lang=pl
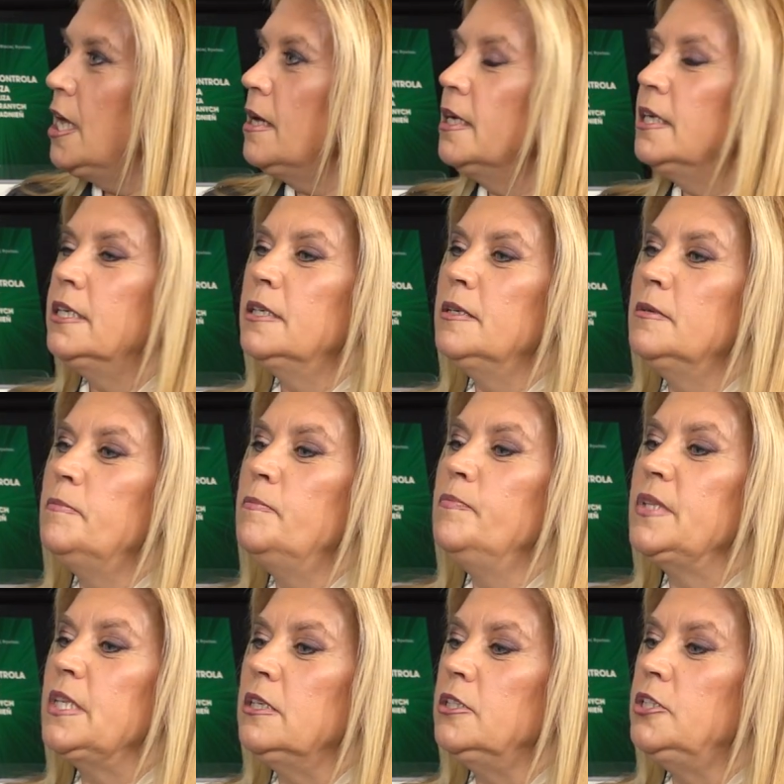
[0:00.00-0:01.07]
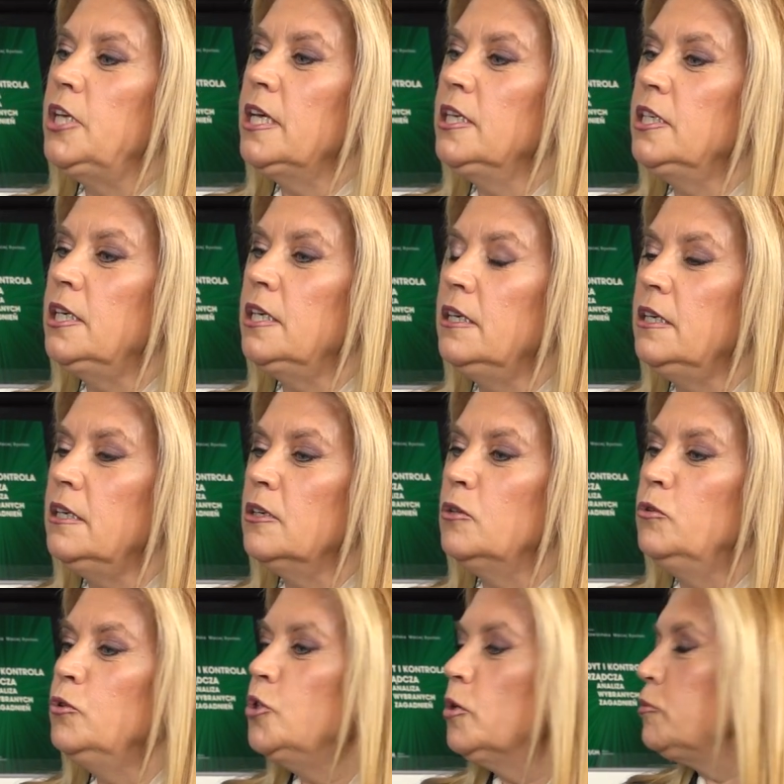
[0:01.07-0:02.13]
Y, dzięki
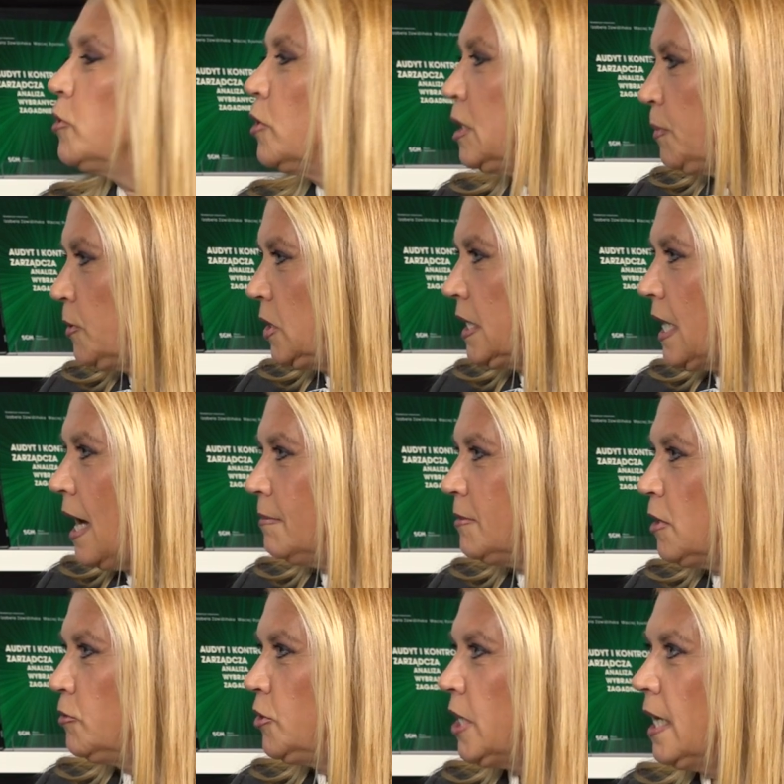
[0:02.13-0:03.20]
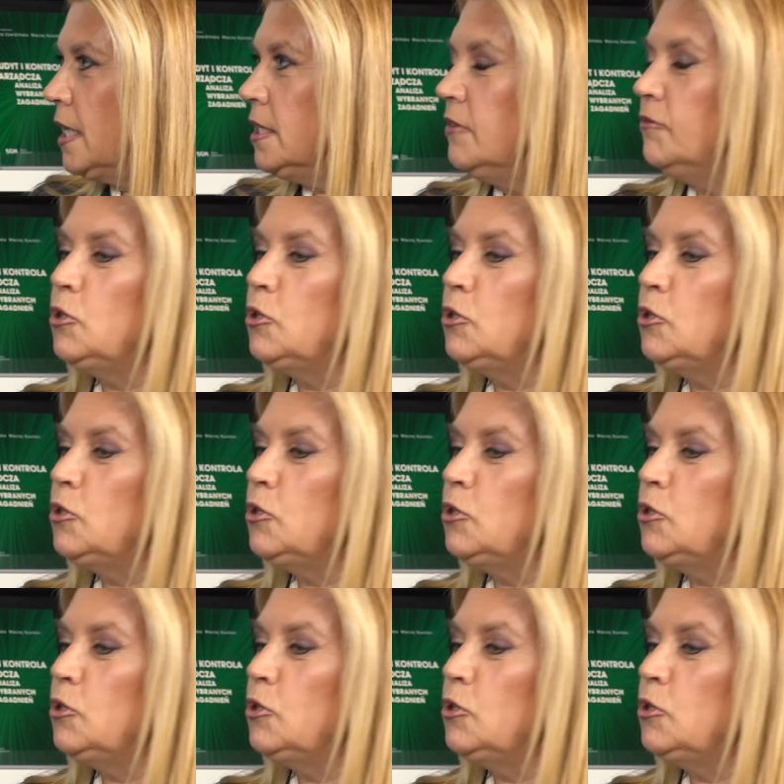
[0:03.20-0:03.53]
ludziom, których spotykałam na uczelni,